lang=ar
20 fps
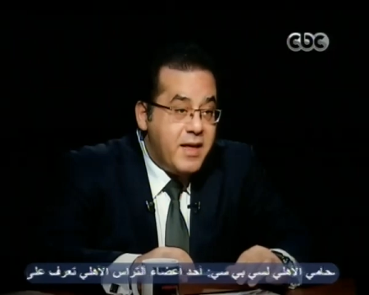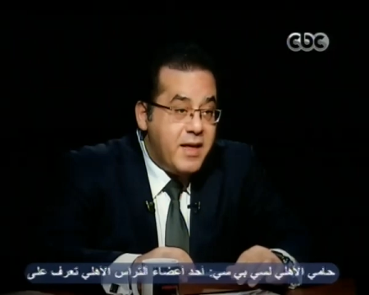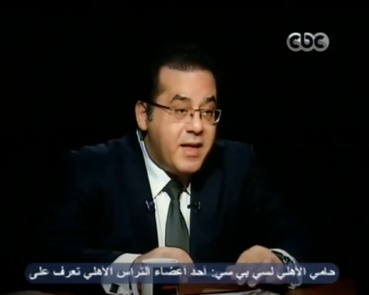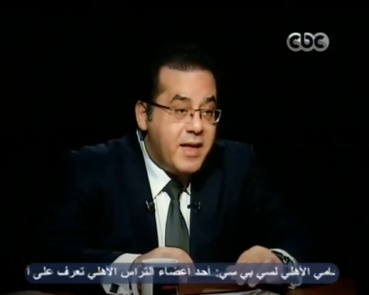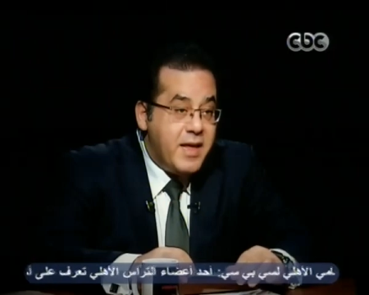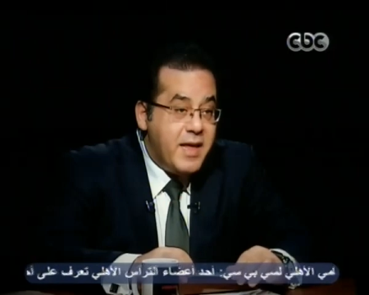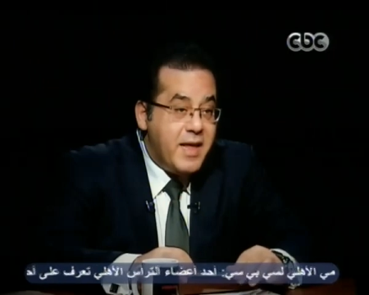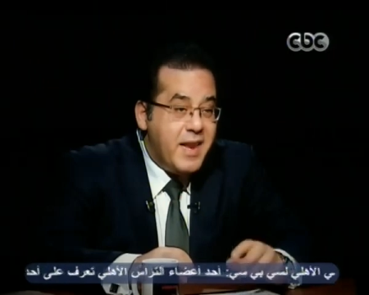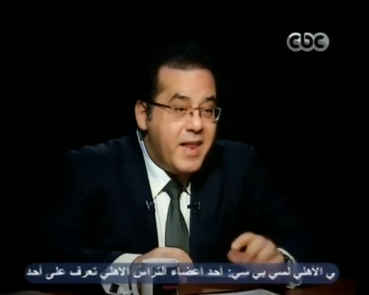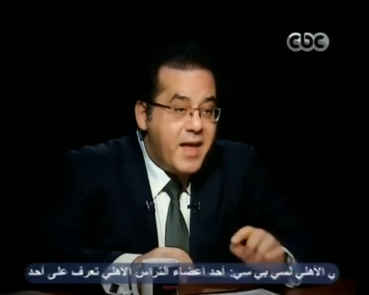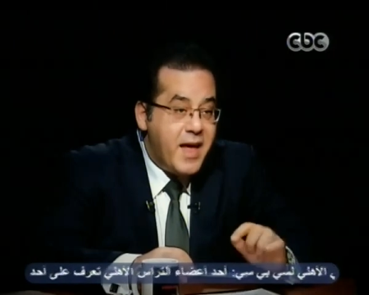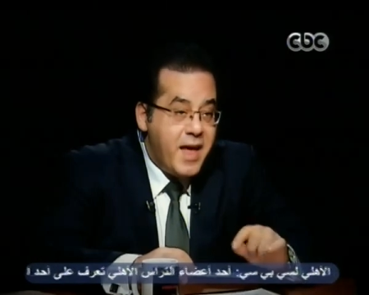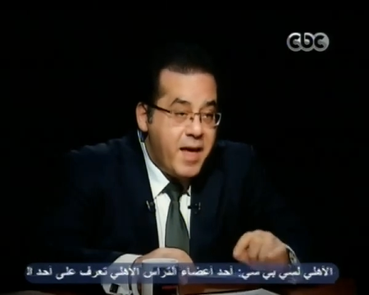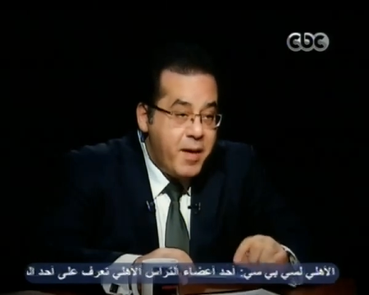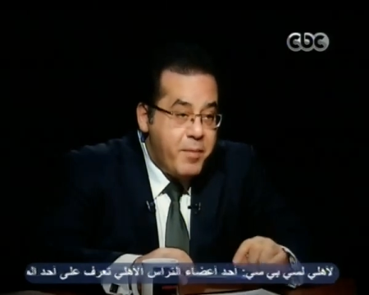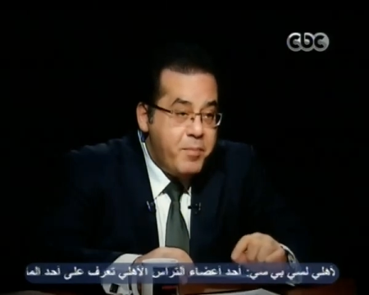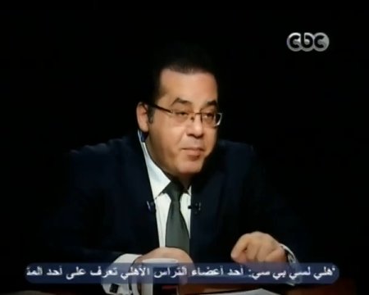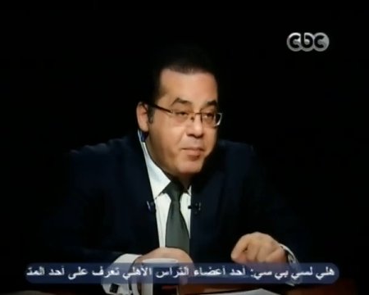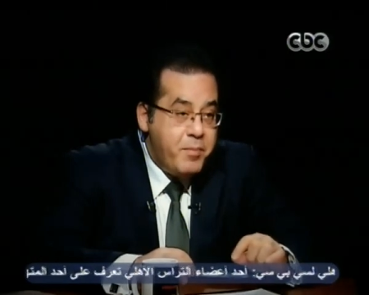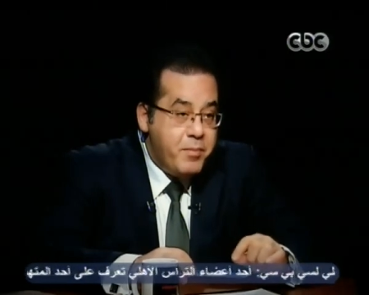هي
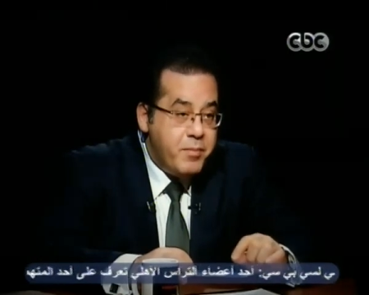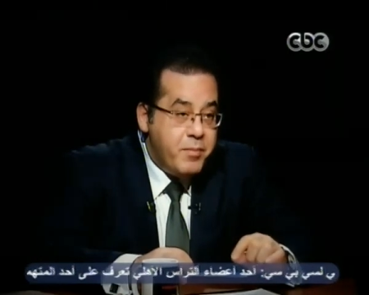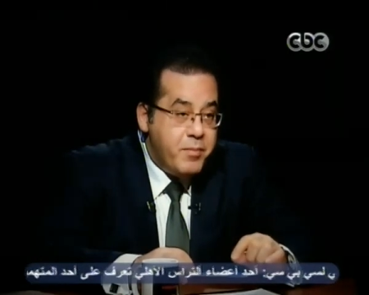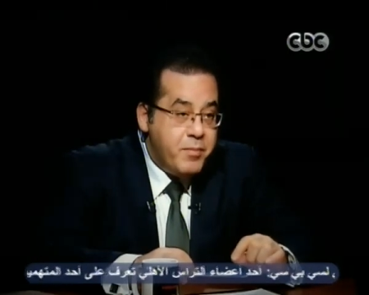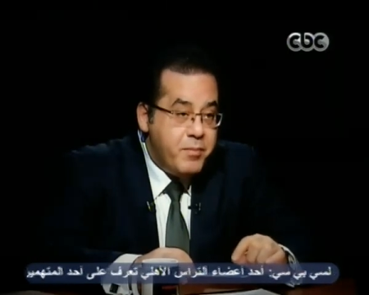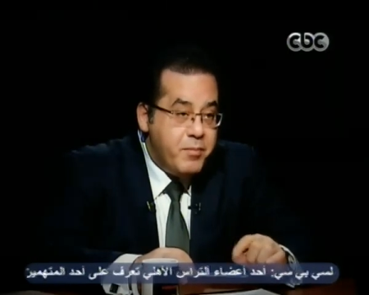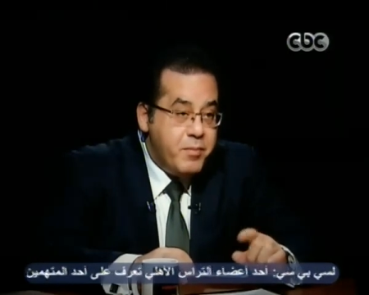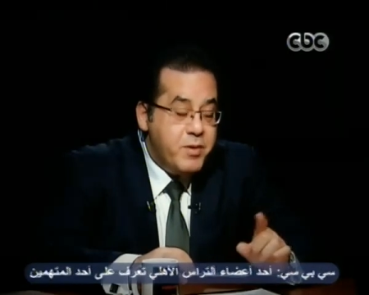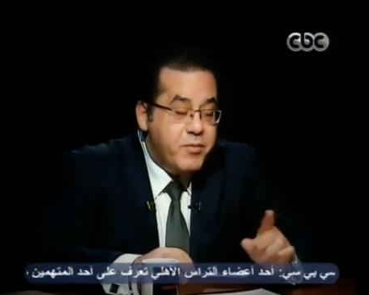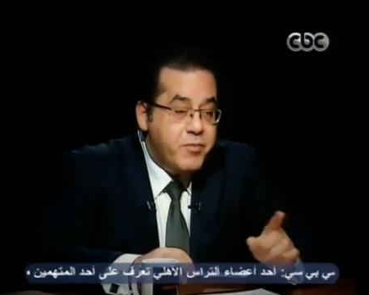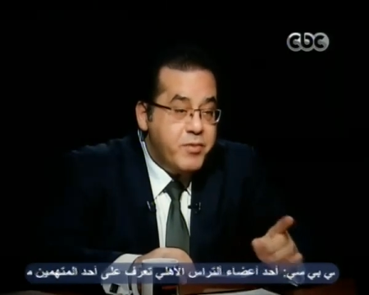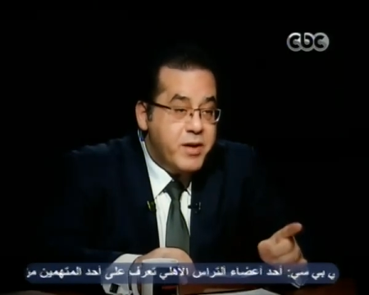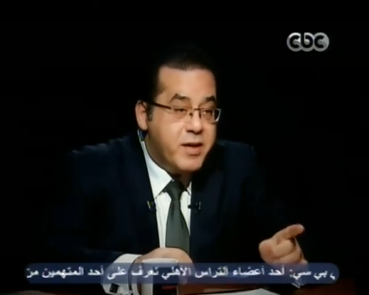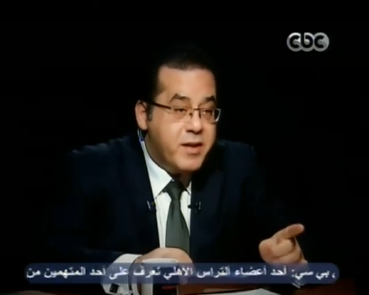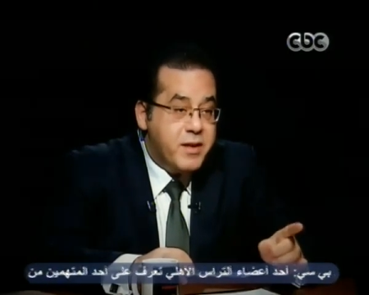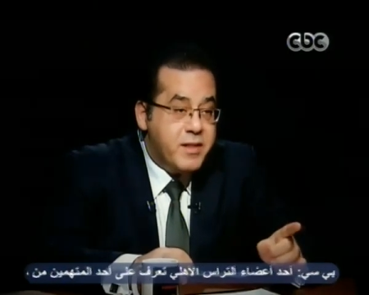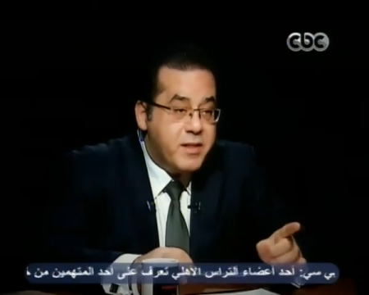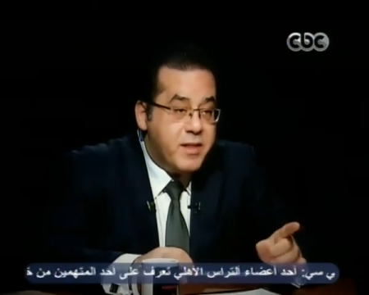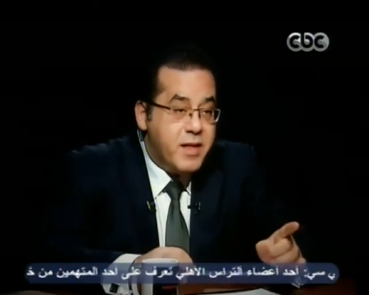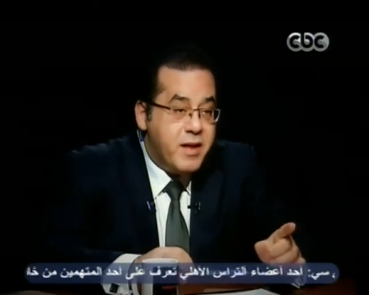الاهم من
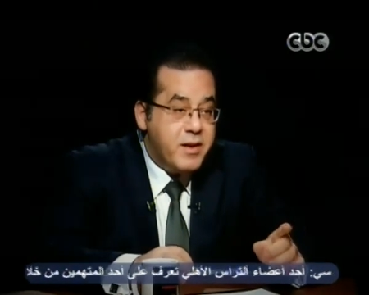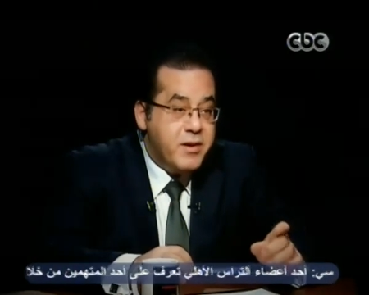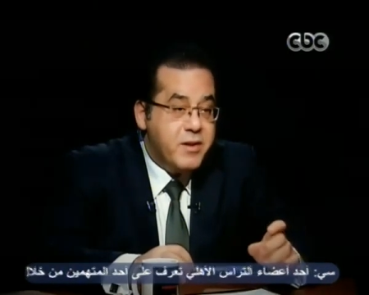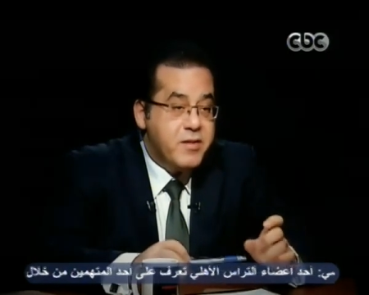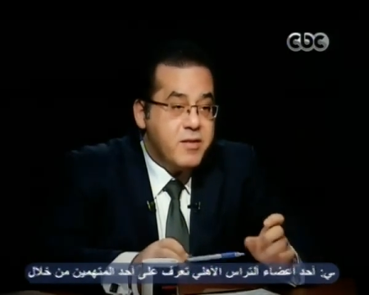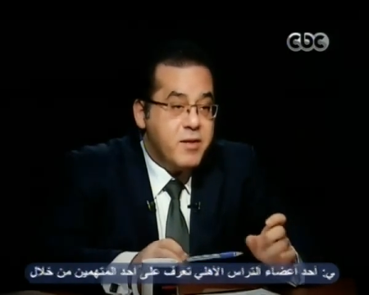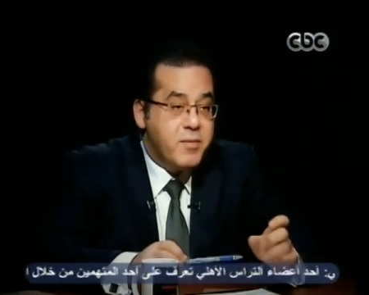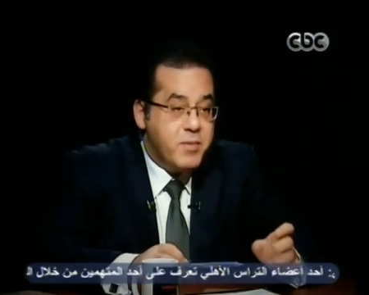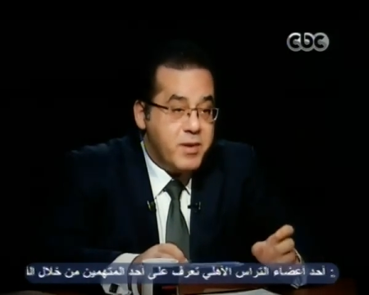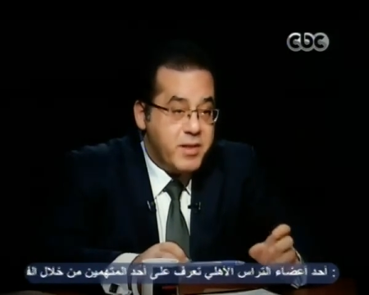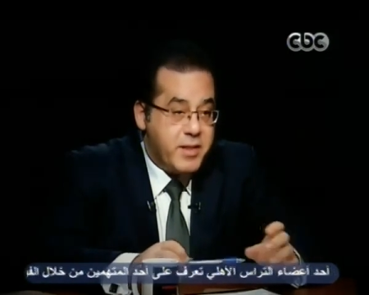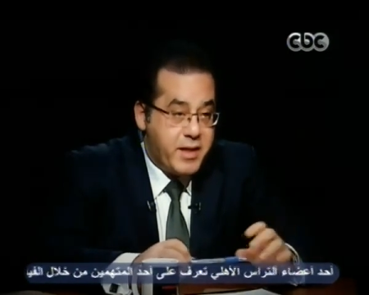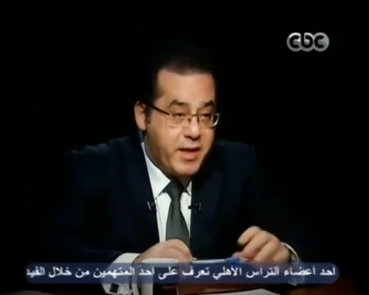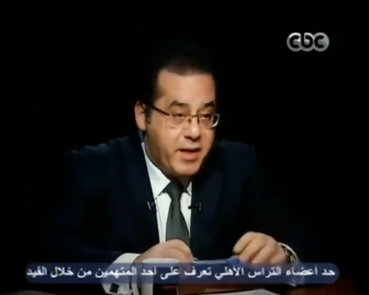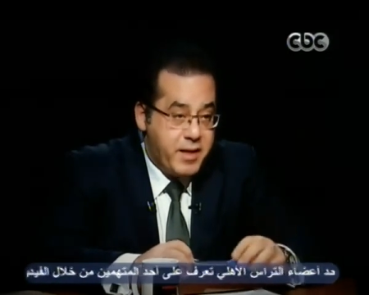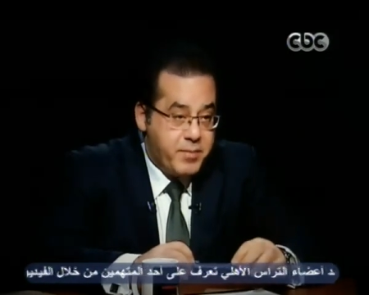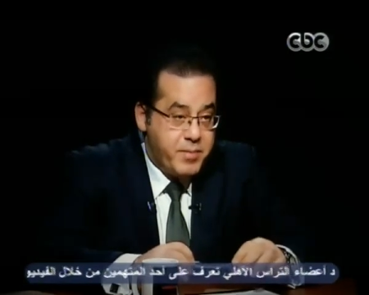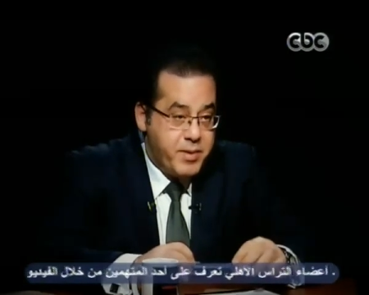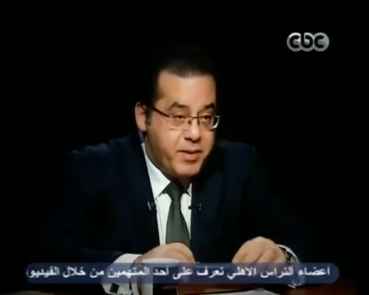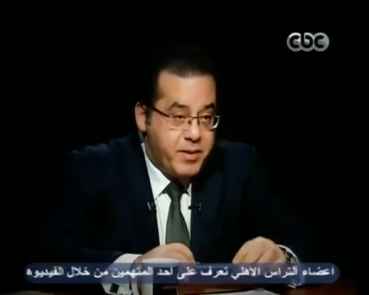فكره النظام
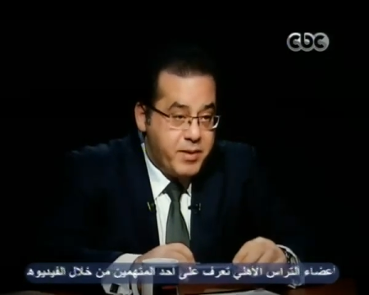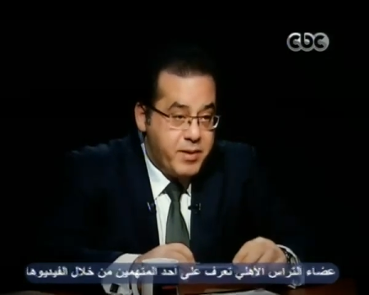الانتخابي.